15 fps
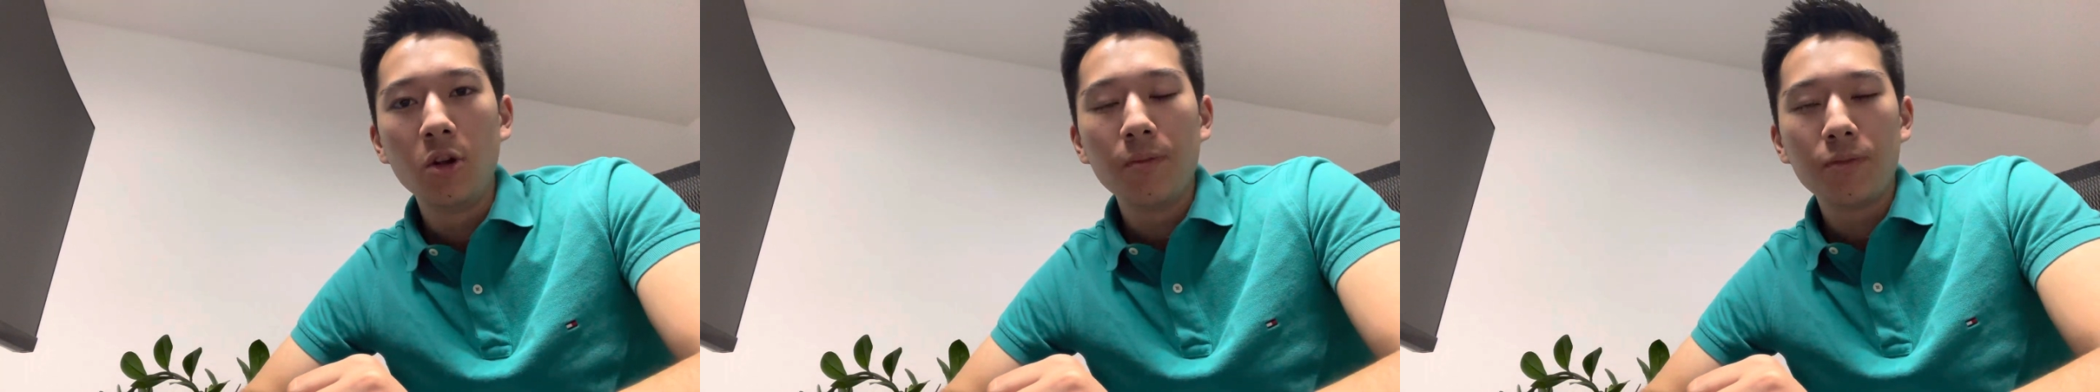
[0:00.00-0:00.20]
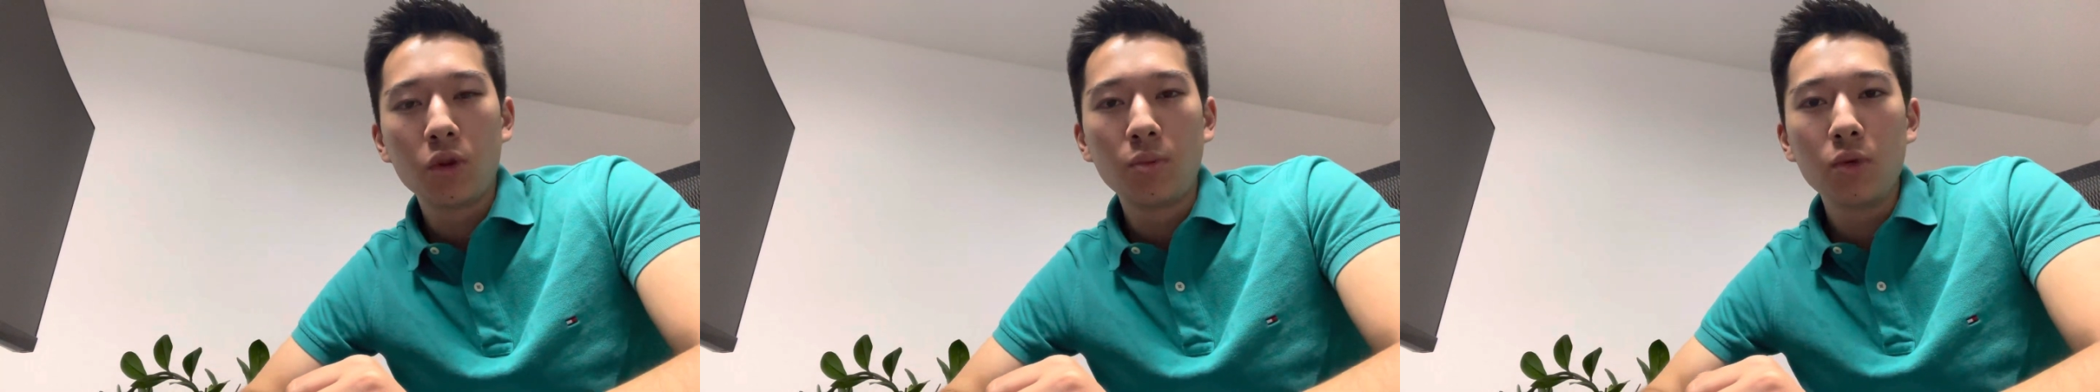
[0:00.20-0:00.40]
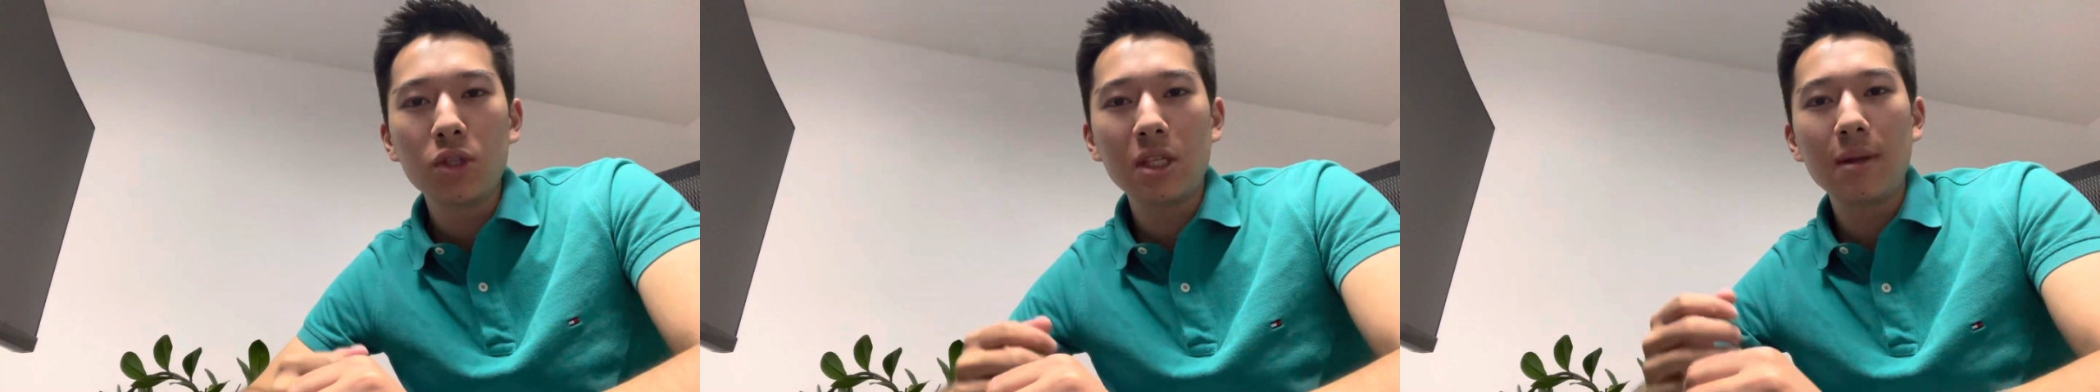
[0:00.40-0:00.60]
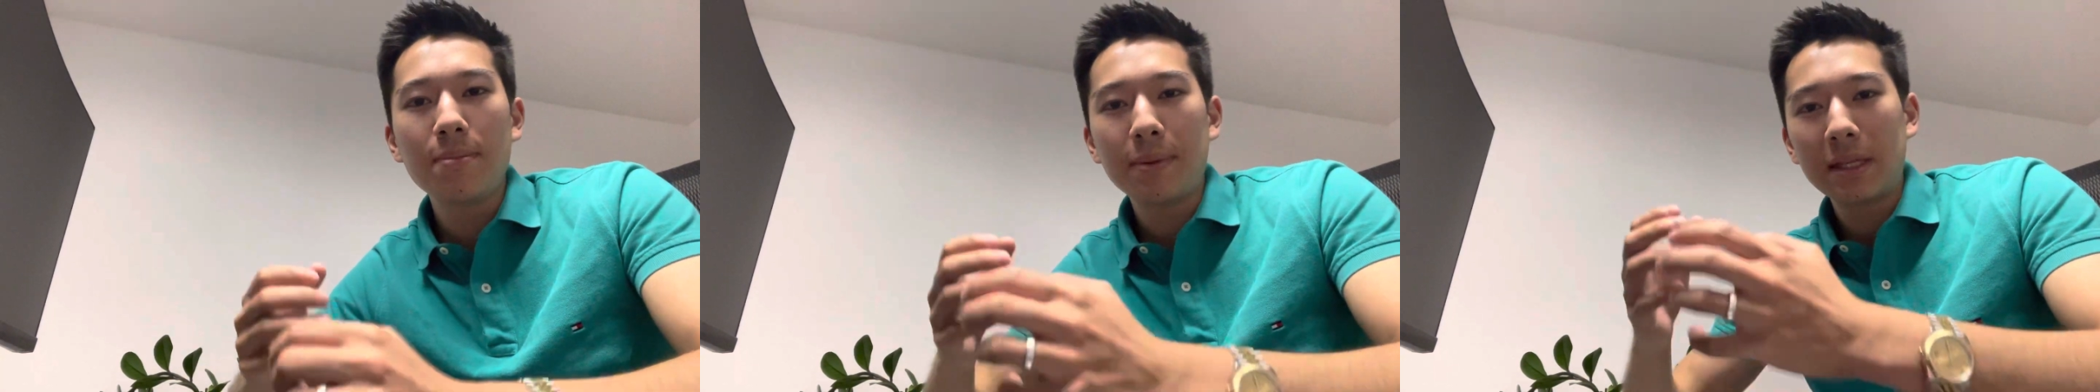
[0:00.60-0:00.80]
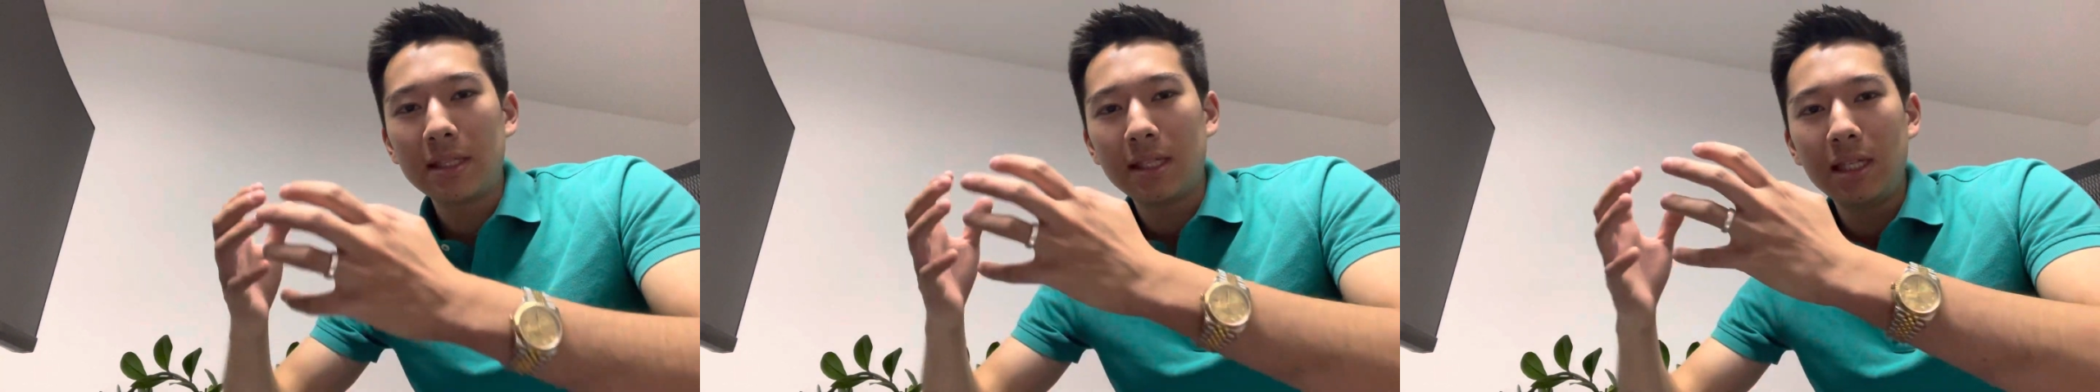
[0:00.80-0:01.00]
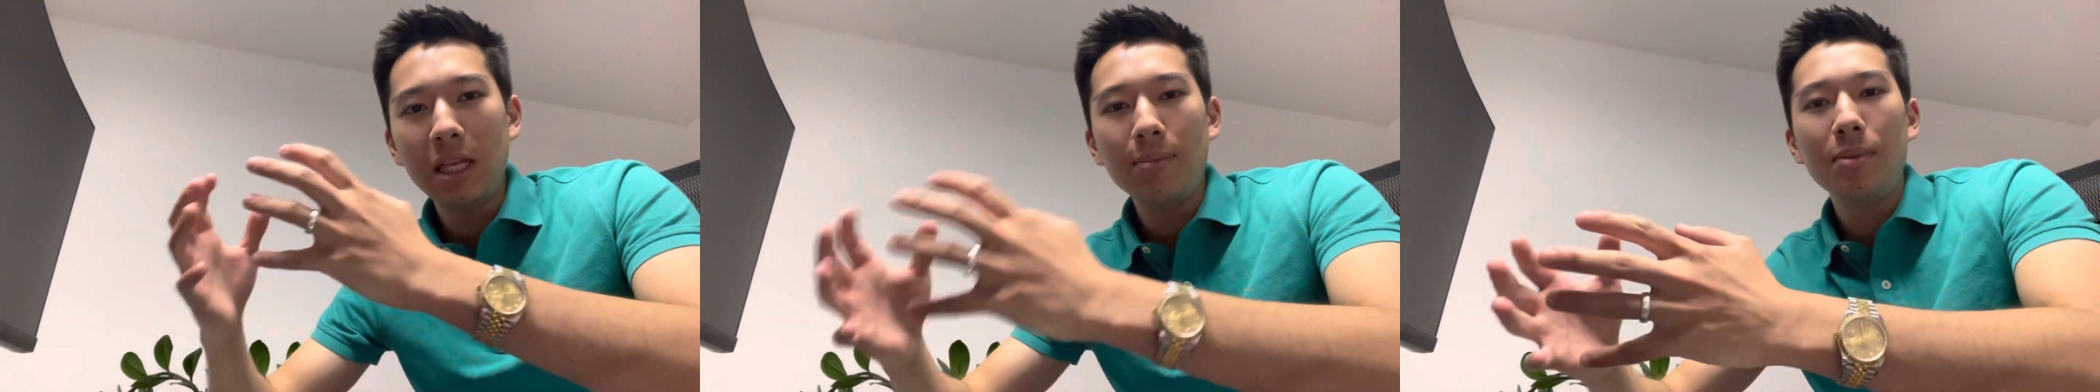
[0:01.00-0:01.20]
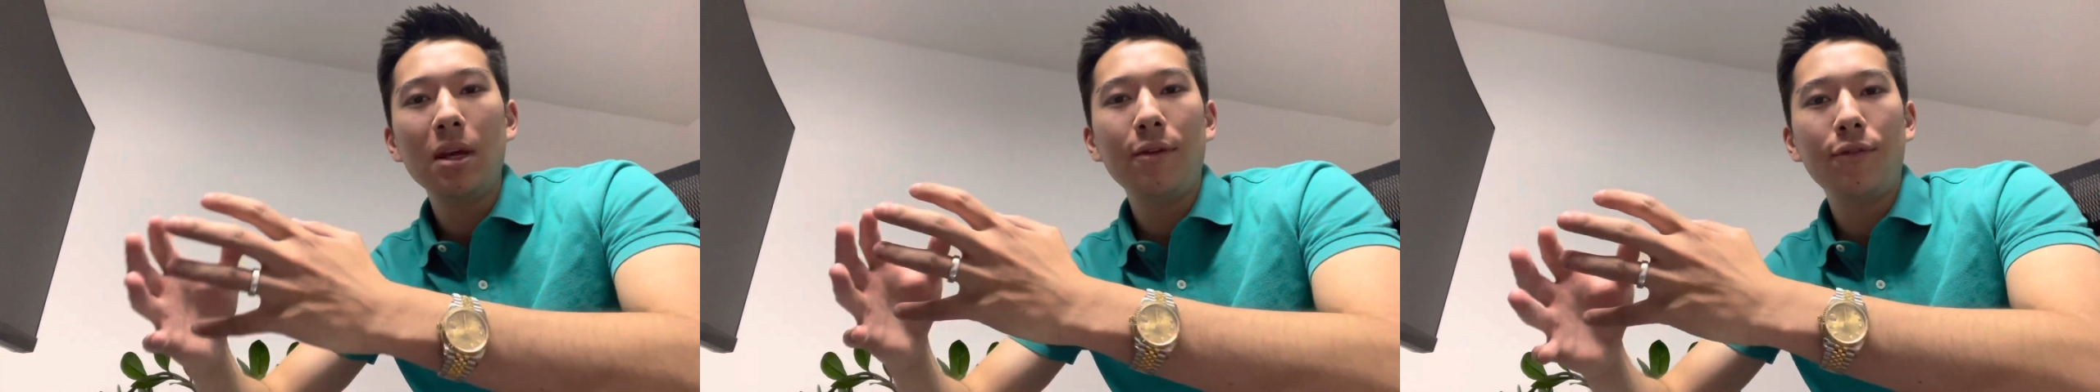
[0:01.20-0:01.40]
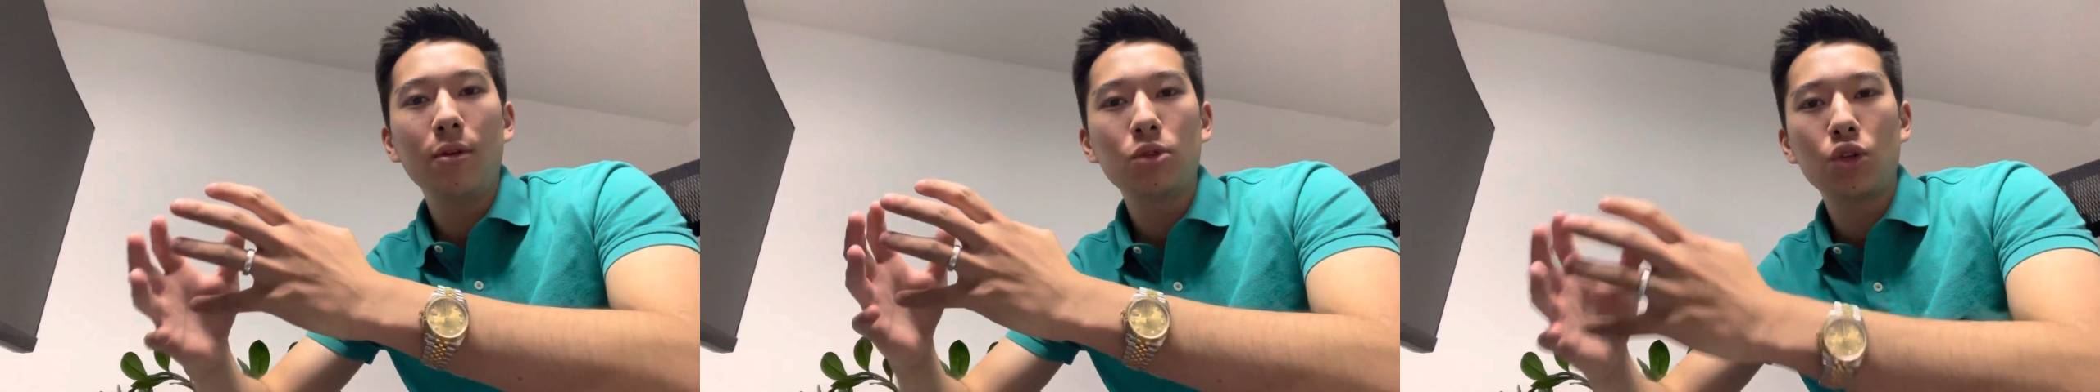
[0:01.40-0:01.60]
Du musst die Prinzipien
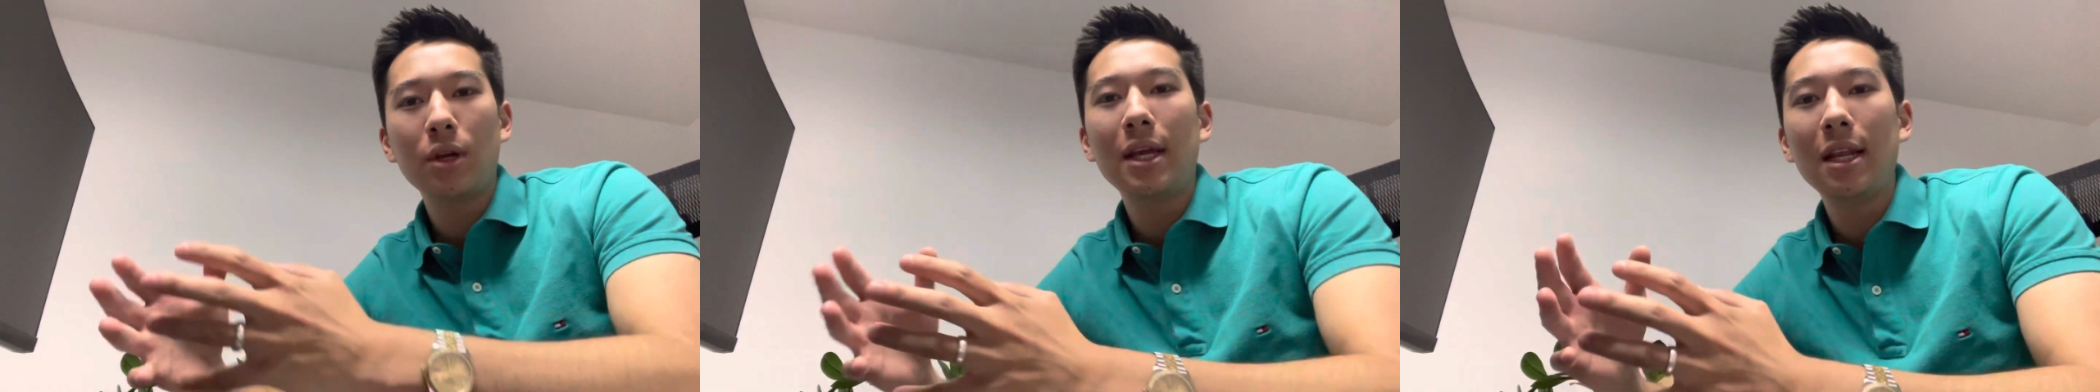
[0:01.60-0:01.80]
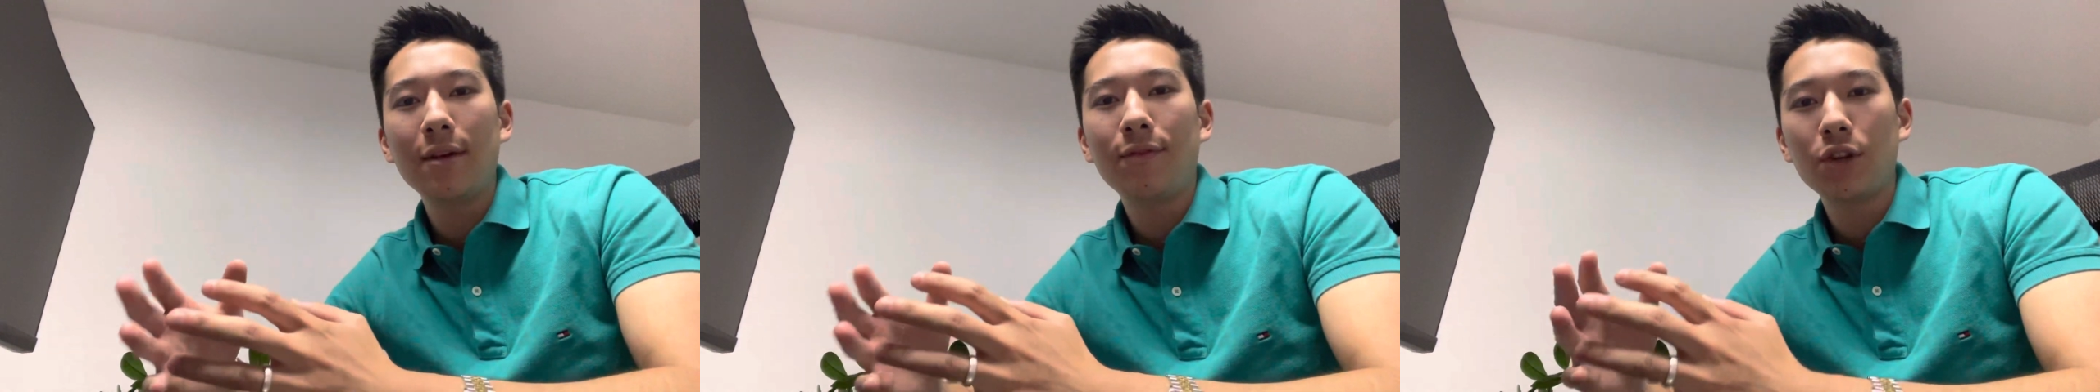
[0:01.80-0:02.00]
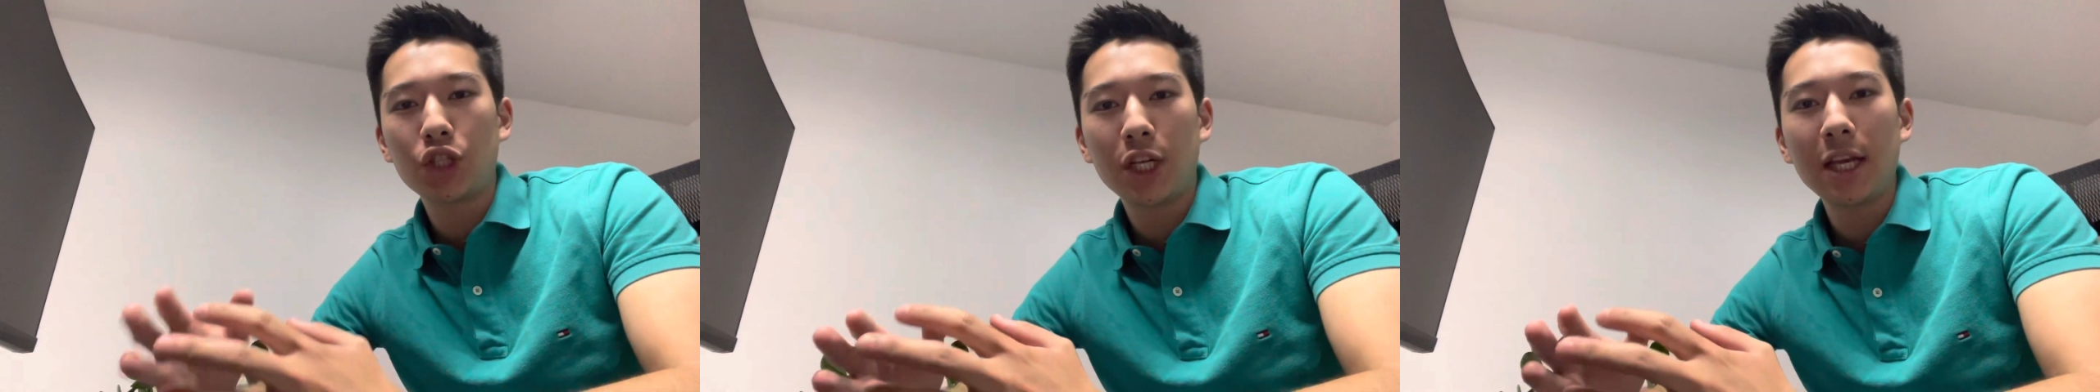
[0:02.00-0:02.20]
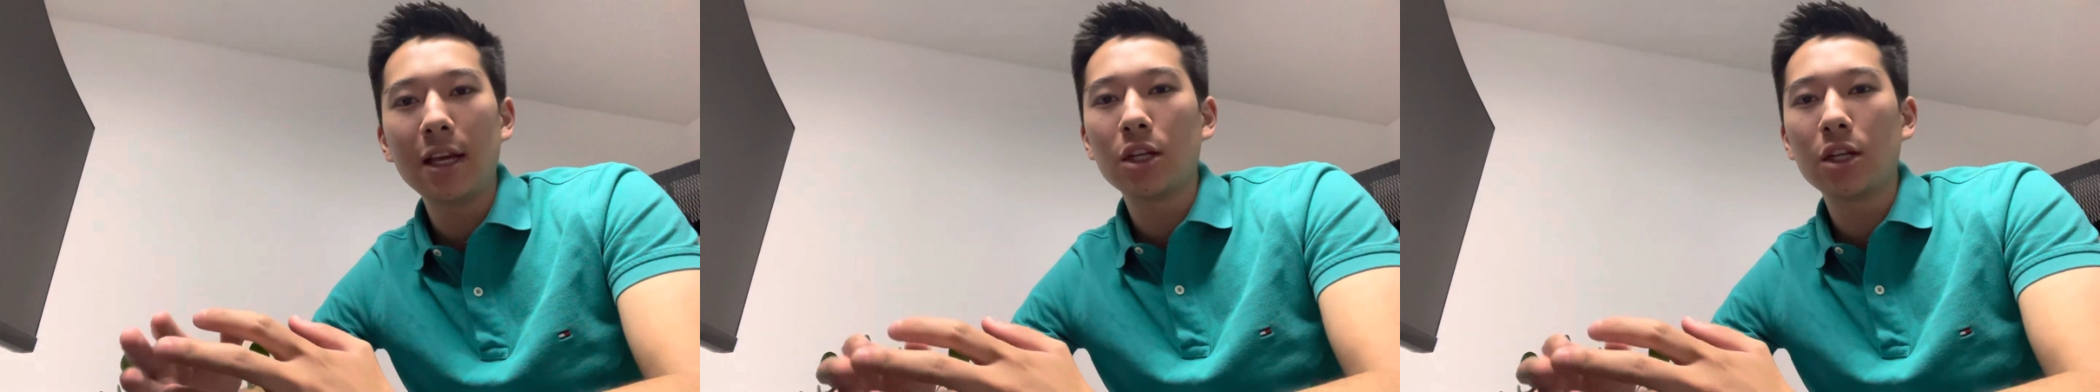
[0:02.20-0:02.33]
vom Trading verstehen.